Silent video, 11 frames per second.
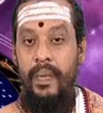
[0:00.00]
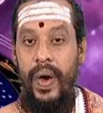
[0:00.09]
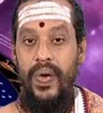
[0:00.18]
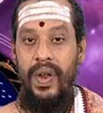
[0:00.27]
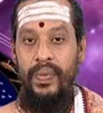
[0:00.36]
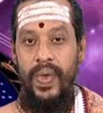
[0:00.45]

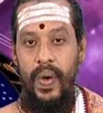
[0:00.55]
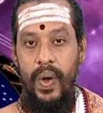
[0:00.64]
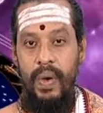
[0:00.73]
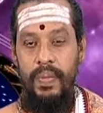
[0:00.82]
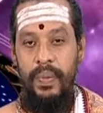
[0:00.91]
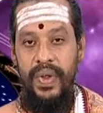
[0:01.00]
பௌர்ணமி
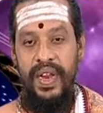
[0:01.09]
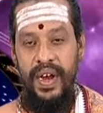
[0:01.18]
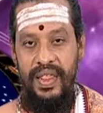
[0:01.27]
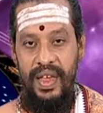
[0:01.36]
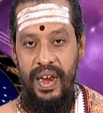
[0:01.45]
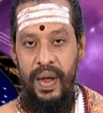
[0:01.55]
யோகம் அப்படின்னு
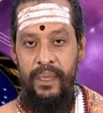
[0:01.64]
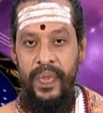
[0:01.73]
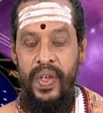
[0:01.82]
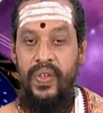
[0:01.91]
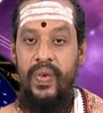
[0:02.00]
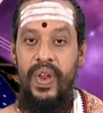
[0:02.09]
எடுத்துக்கலாம்
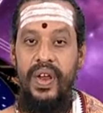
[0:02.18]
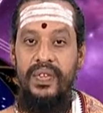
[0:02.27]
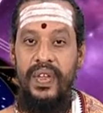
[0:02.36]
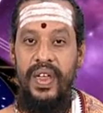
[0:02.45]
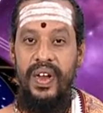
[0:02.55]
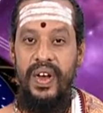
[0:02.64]
சூரியனும்
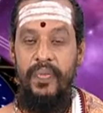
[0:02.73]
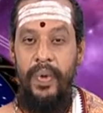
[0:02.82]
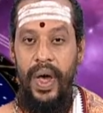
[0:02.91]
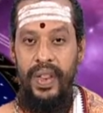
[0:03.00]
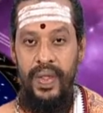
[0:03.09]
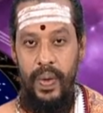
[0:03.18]
சந்திரனும்
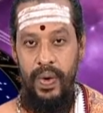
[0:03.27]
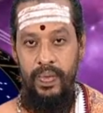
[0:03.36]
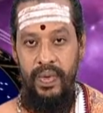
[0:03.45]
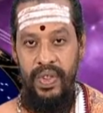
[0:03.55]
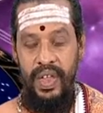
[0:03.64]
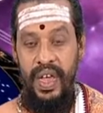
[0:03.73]
பார்த்து கொள்ளும்
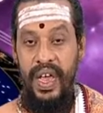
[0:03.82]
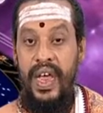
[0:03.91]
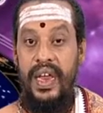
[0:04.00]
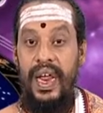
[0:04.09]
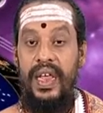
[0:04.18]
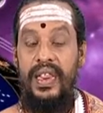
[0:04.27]
பொழுது
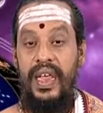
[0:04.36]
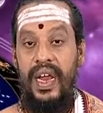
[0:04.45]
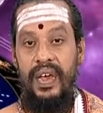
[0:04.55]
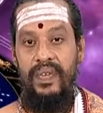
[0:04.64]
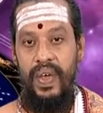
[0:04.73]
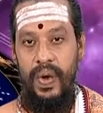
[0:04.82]
நல்ல
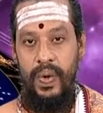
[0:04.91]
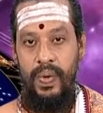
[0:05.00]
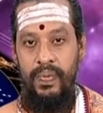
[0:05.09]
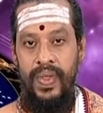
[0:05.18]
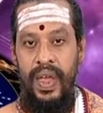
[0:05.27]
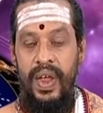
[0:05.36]
தெளிவு இருக்கும்
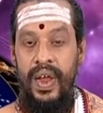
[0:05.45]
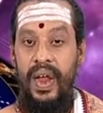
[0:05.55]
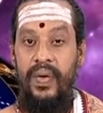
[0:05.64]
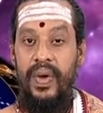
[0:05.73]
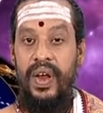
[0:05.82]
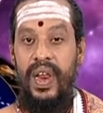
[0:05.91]
நல்ல
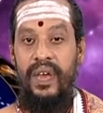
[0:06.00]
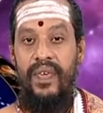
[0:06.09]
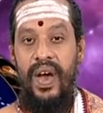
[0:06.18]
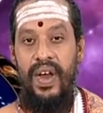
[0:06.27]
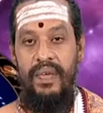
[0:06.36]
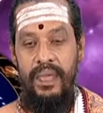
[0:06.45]
ஒரு
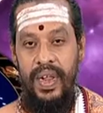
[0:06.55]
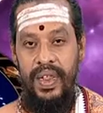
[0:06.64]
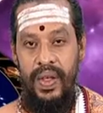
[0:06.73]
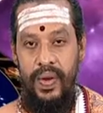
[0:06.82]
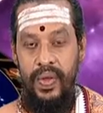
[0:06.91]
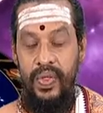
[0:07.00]
நிறைவான மனது
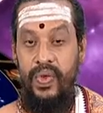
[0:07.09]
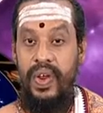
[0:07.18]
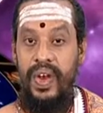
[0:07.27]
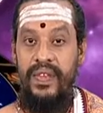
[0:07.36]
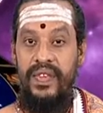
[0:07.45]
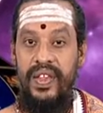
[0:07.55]
இருக்கும்
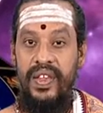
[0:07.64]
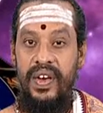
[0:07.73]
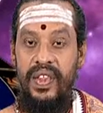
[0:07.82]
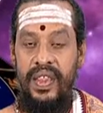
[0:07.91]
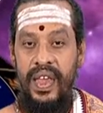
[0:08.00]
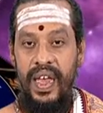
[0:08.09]
சூரியனும்
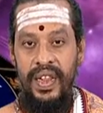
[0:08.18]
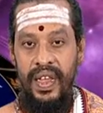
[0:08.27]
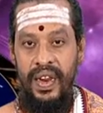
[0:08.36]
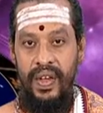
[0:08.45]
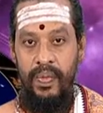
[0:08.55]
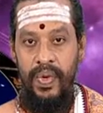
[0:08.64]
சந்திரனும் சேர்ந்து
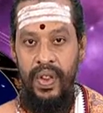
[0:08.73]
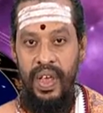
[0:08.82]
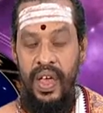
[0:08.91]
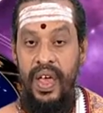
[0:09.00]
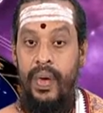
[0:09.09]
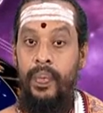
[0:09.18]
இருக்கும்போது
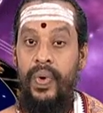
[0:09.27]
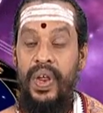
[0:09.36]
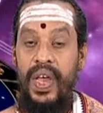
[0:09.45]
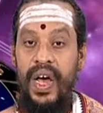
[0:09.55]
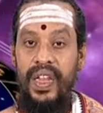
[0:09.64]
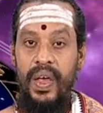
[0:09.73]

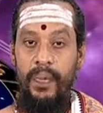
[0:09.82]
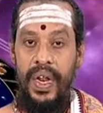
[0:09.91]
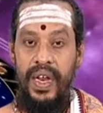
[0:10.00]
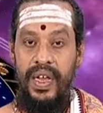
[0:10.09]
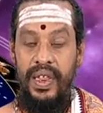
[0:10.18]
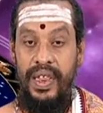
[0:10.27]
புரியாத
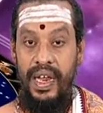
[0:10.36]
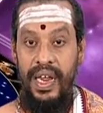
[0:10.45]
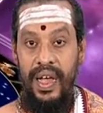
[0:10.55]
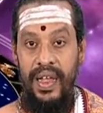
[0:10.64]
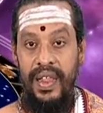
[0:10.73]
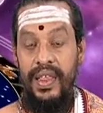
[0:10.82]
பிறருக்கு
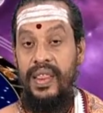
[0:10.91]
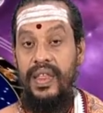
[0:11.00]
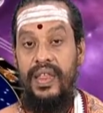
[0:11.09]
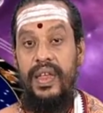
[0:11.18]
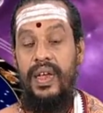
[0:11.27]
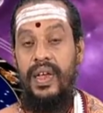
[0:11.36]
தெரியாத
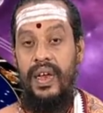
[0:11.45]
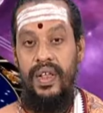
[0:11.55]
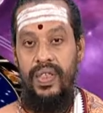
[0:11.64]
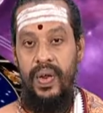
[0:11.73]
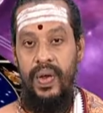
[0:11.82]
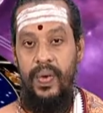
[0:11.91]
சித்துக்கள்னு
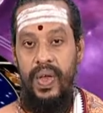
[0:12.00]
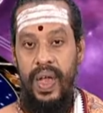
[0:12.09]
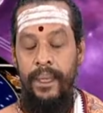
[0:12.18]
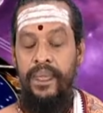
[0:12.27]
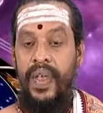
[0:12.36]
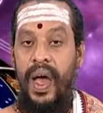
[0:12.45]
சொல்லக்கூடிய
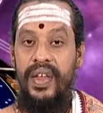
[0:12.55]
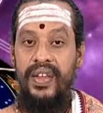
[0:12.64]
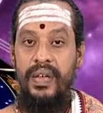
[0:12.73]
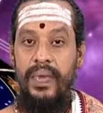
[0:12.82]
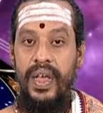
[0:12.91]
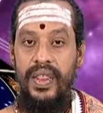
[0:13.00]

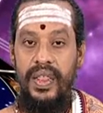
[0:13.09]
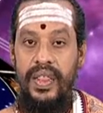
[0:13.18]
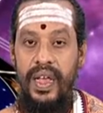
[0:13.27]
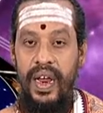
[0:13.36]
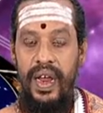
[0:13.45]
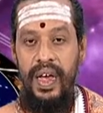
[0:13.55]
அஷ்டமா
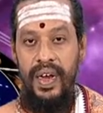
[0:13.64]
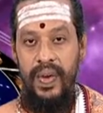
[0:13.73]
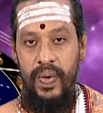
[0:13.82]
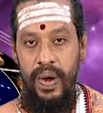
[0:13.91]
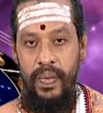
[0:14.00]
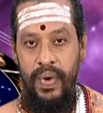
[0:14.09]
சித்திகளை
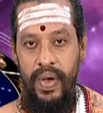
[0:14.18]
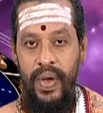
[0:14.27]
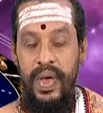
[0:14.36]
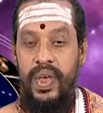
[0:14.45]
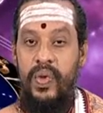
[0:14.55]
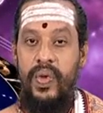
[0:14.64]
கற்றுக்கொள்ள முடியும்
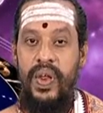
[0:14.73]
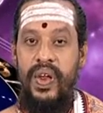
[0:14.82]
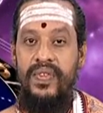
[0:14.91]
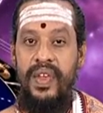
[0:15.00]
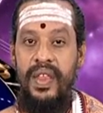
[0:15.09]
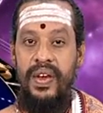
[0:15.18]

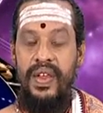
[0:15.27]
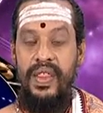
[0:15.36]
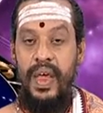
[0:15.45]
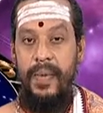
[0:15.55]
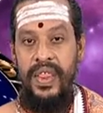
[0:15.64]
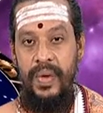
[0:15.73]
சூரியனும் சந்திரனும்
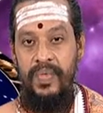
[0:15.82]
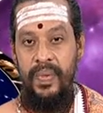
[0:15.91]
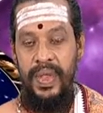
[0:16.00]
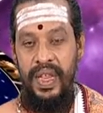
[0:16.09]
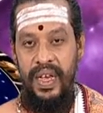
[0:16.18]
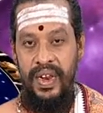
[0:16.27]
சம
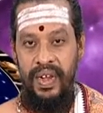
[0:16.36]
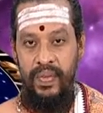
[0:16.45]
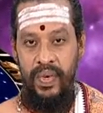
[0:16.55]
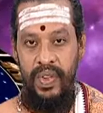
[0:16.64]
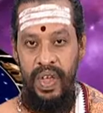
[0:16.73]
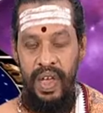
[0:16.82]
சப்தமத்தில்
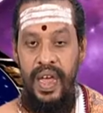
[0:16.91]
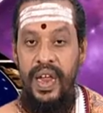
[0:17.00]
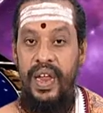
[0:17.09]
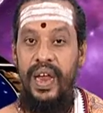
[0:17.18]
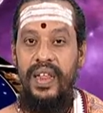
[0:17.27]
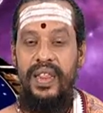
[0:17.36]
இருக்கும்போது
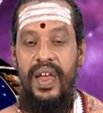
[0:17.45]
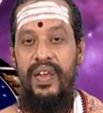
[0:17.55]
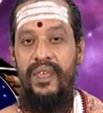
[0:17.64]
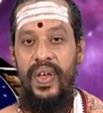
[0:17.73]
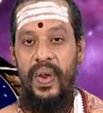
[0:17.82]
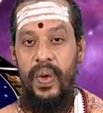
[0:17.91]
நல்ல
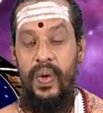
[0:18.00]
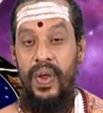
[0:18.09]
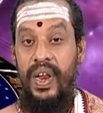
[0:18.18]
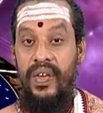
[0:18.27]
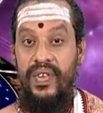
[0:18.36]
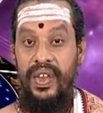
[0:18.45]
தெளிவு இருக்கும்
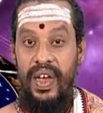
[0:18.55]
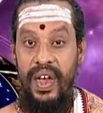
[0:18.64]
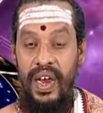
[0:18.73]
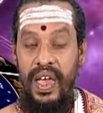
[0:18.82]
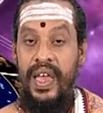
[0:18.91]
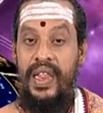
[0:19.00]
நிறைய
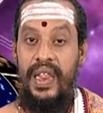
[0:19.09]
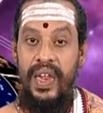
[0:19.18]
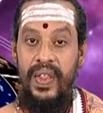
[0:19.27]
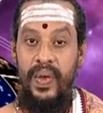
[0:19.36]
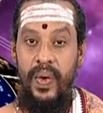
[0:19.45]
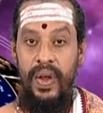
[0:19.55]
விஷயங்களை
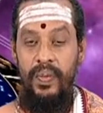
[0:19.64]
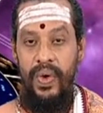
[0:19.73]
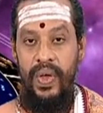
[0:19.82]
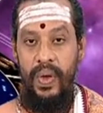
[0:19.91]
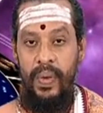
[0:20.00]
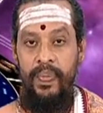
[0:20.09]
தெரிந்து கொள்ள
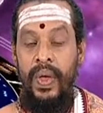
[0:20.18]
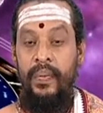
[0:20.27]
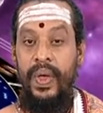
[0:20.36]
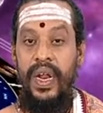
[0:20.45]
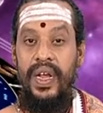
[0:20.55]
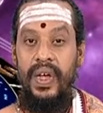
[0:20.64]
முடியும்
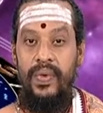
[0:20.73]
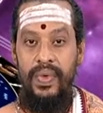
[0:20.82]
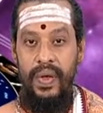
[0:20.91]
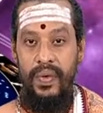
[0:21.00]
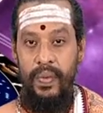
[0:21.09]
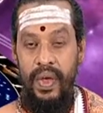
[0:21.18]
பிறருக்கு
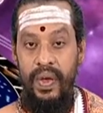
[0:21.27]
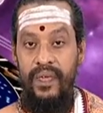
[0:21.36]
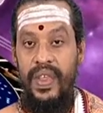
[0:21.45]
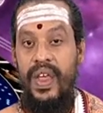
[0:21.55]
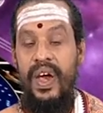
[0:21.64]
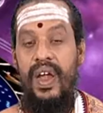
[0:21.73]
உதவ முடியும்
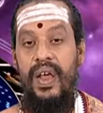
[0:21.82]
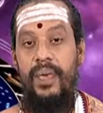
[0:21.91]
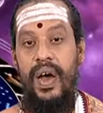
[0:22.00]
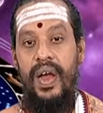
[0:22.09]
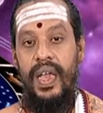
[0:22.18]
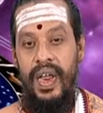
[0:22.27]

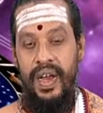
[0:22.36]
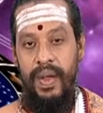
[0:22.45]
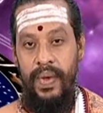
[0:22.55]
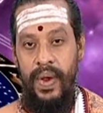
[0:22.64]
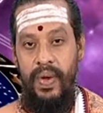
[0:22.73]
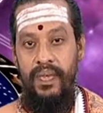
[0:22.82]
விசாலமான எண்ணம்
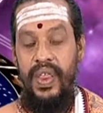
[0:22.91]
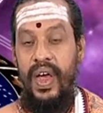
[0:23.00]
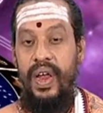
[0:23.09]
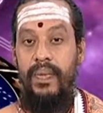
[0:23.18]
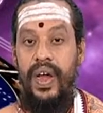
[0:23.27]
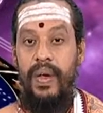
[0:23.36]
இருக்கும்
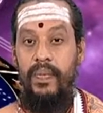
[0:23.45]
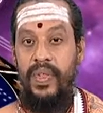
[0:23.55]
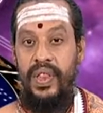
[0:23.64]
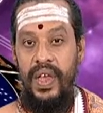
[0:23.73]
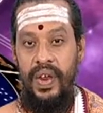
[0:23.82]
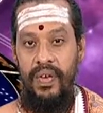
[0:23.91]
விசாலமான
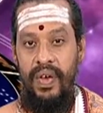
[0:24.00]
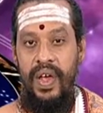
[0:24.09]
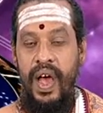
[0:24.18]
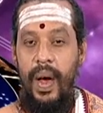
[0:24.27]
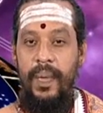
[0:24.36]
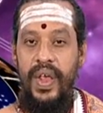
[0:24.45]
புத்தி இருக்கும்
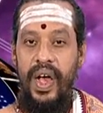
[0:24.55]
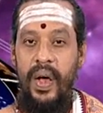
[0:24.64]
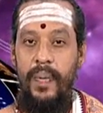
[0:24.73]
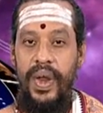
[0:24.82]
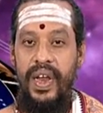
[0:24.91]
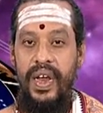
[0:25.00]
அப்படியாக
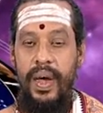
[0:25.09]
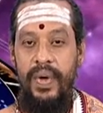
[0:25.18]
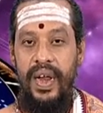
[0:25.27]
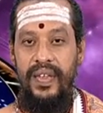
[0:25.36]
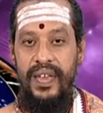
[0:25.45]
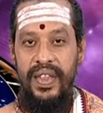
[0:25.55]
பன்னிரெண்டாம்
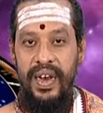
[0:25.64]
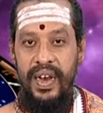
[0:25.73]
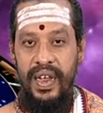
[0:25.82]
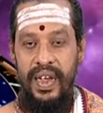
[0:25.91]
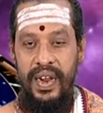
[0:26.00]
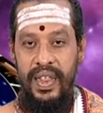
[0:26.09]
வீட்டில் சந்திரன்
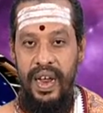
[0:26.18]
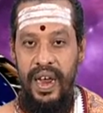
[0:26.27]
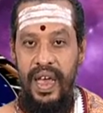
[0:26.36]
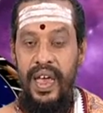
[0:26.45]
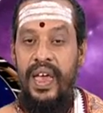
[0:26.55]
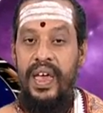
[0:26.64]
இருக்கிறதுனால
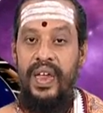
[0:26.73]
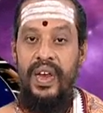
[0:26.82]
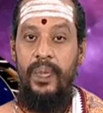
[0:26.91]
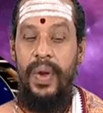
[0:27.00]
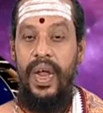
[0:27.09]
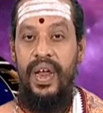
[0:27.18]
இன்று
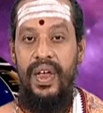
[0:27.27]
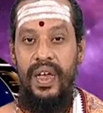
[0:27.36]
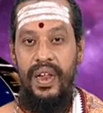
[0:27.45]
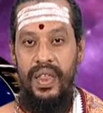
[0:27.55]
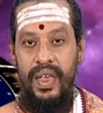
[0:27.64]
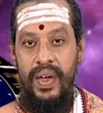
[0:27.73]

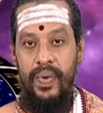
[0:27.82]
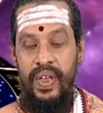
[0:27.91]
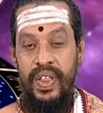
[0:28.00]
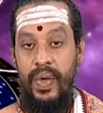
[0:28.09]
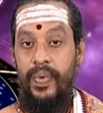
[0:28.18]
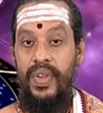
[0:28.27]
பிரயாணங்கள்
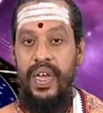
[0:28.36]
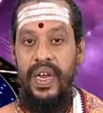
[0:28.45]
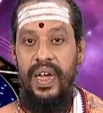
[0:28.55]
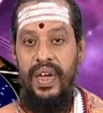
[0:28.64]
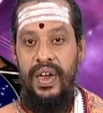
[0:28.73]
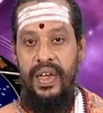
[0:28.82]
செய்யக்கூடியது புது
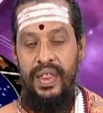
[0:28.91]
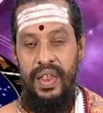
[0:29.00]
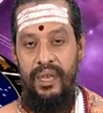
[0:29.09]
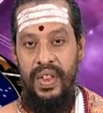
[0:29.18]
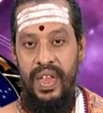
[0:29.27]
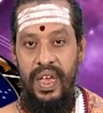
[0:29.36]
இடங்களுக்கு
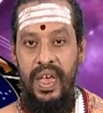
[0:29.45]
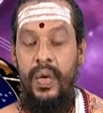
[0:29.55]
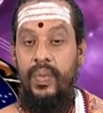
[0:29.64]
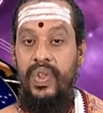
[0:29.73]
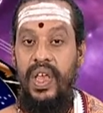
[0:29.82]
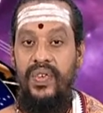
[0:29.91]
செல்வது
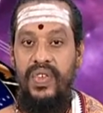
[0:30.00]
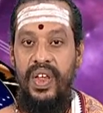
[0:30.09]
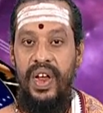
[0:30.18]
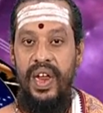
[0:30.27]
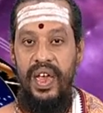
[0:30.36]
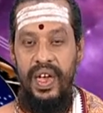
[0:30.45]
புதிய
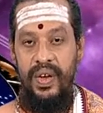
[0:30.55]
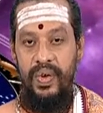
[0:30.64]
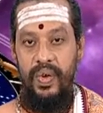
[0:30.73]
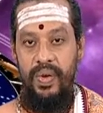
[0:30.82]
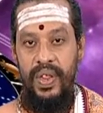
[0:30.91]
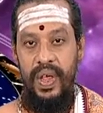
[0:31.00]
விஷயங்களை
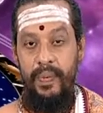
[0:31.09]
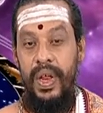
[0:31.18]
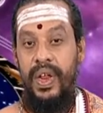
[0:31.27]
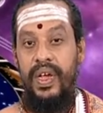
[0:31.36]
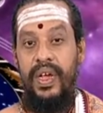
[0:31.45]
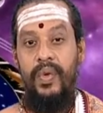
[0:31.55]
கற்றுக்கொள்வது
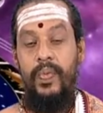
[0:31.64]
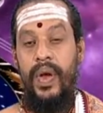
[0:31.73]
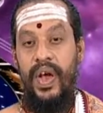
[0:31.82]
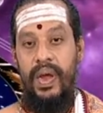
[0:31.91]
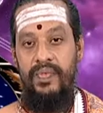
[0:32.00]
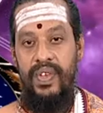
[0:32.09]
பிறருக்கு
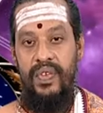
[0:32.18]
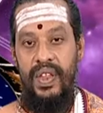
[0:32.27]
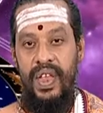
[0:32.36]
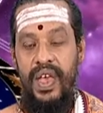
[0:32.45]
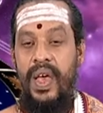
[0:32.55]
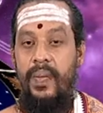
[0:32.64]
உபகாரம்
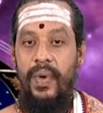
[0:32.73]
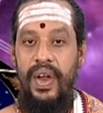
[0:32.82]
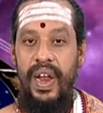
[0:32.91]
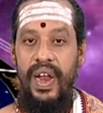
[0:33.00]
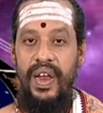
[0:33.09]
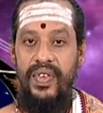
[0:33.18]
செய்வது போன்ற
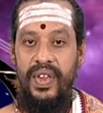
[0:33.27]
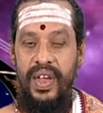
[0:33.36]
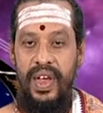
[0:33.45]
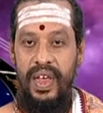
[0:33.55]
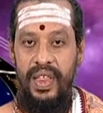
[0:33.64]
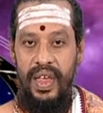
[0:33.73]
நல்ல
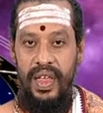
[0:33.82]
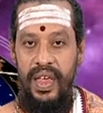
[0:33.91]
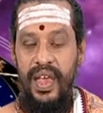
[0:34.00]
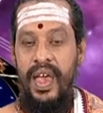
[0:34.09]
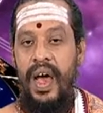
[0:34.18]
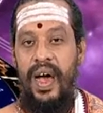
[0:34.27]
விஷயங்களை செய்து
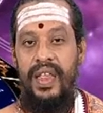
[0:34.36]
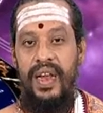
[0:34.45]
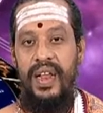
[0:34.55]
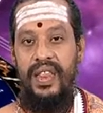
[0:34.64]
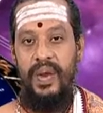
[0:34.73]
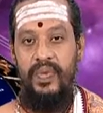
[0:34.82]

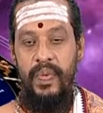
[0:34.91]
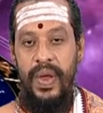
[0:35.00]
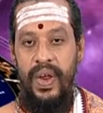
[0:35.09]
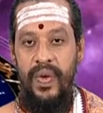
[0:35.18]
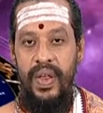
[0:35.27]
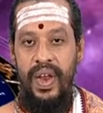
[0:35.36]
அதனால் திருப்தி
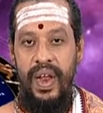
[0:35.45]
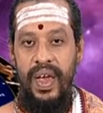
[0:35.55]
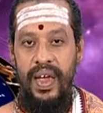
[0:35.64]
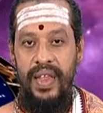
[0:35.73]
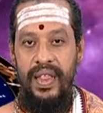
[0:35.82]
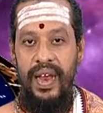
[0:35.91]
பெறக்கூடிய
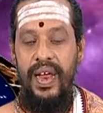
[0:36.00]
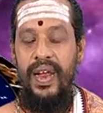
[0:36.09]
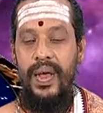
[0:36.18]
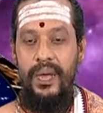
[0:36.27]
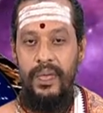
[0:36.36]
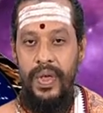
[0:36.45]
நாளாக இந்த நாள்
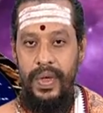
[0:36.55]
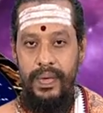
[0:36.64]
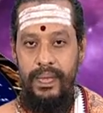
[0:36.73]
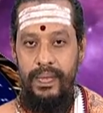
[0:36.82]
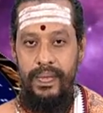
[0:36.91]
அமையும்